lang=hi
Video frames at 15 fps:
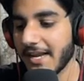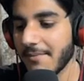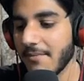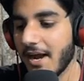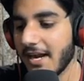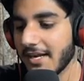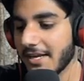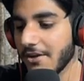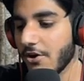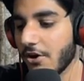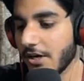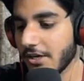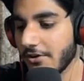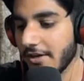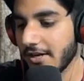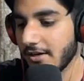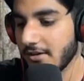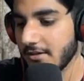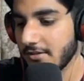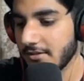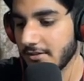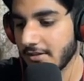बैड की ऑडियो है ना
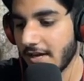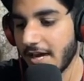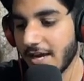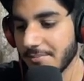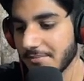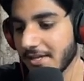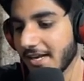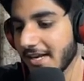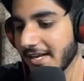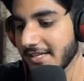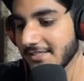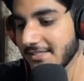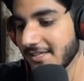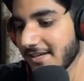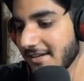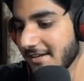आई एम द डेंजर